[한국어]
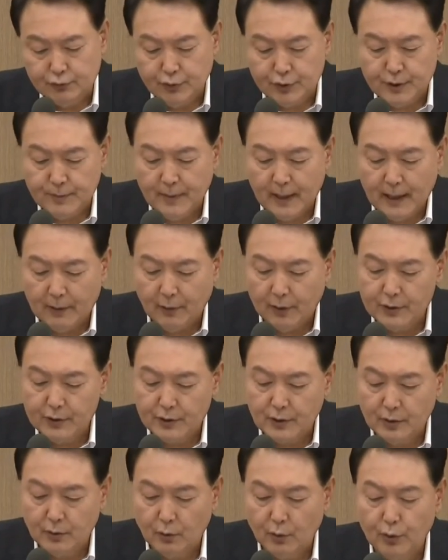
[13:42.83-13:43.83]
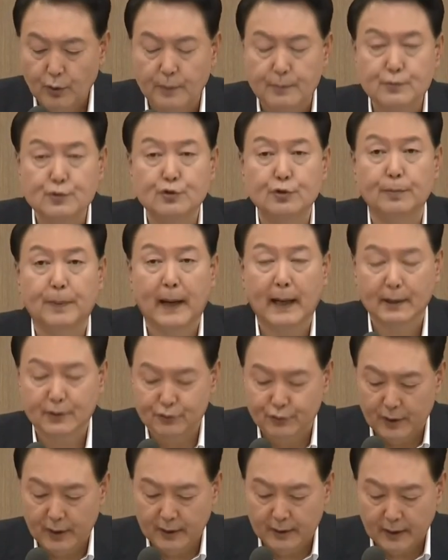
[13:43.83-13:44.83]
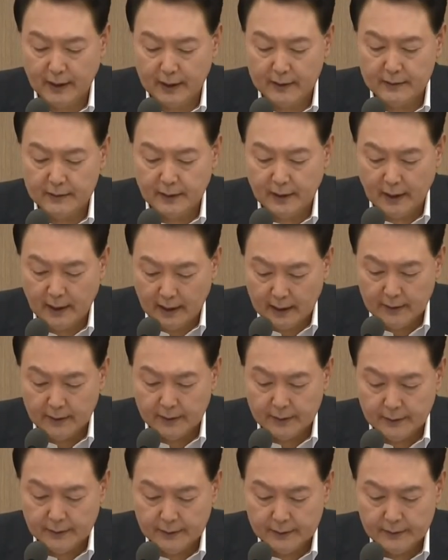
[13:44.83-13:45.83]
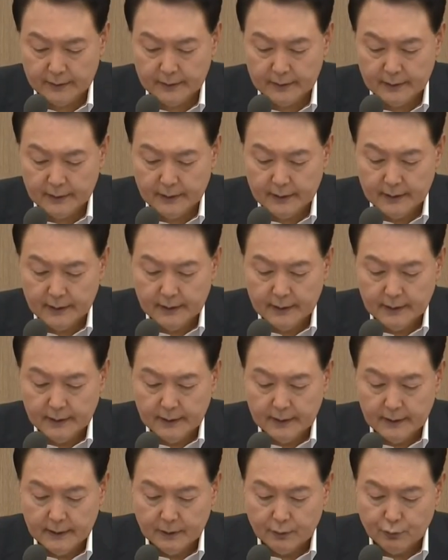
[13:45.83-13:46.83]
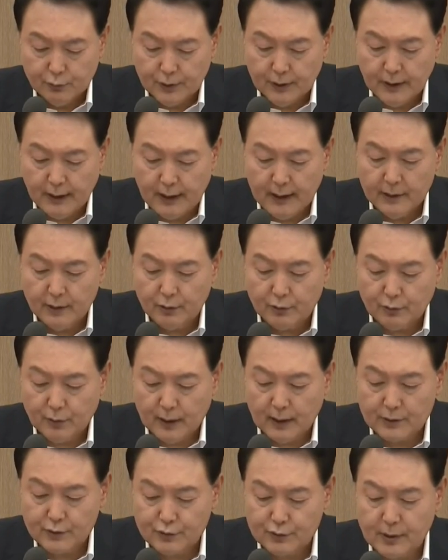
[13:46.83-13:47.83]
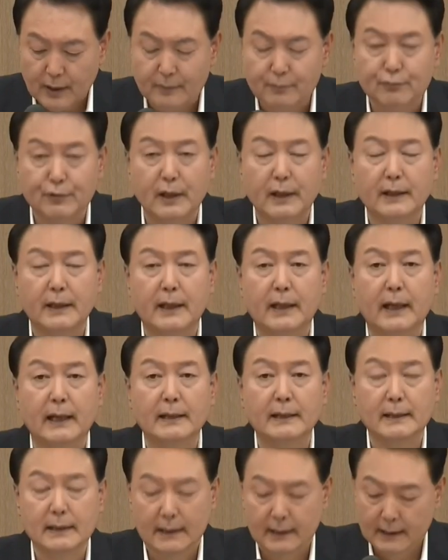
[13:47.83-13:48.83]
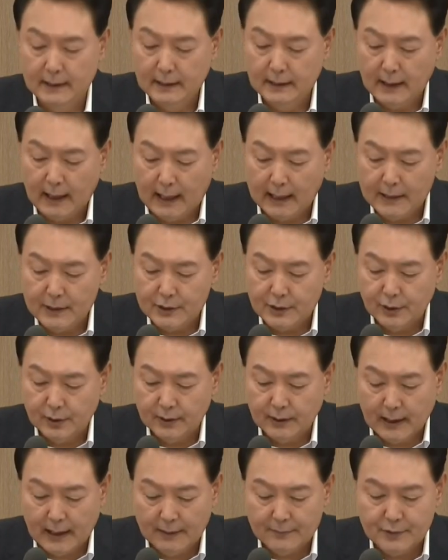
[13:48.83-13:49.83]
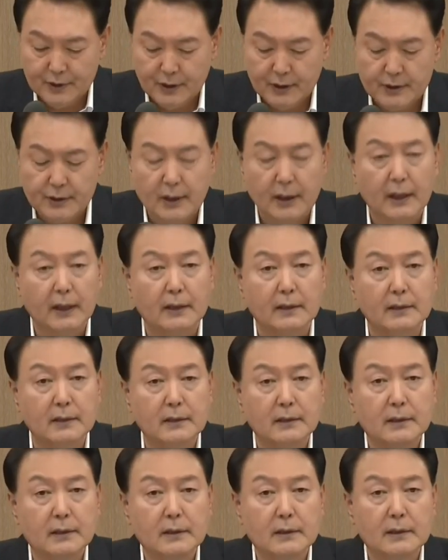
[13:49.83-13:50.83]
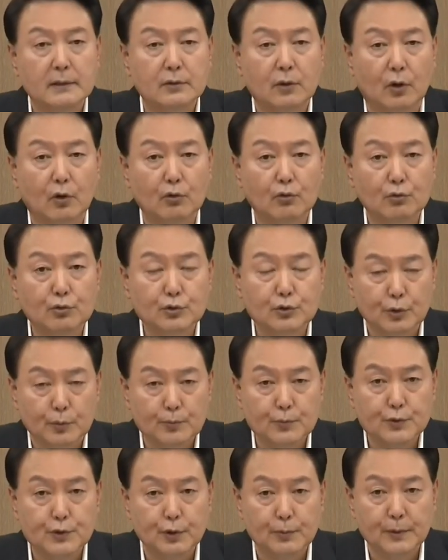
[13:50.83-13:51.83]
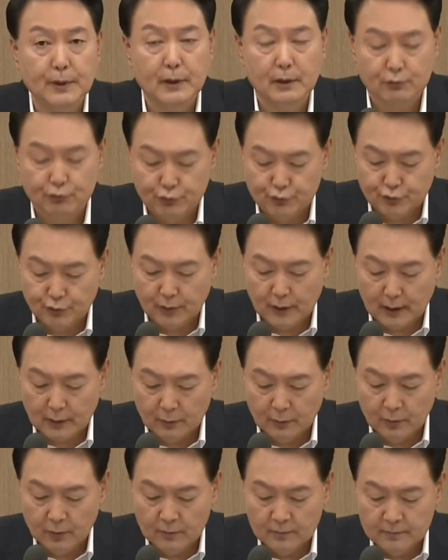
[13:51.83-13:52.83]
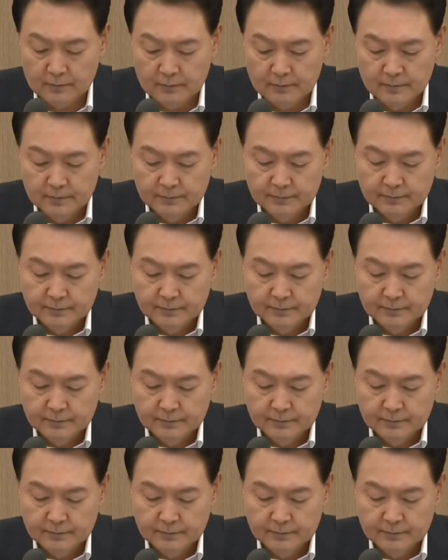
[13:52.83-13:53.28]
후쿠시마 원전 오염수 방류에 대응하여 우리 해역과 수산물에 대한 안전 감시 체계를 더욱 촘촘히 구축하고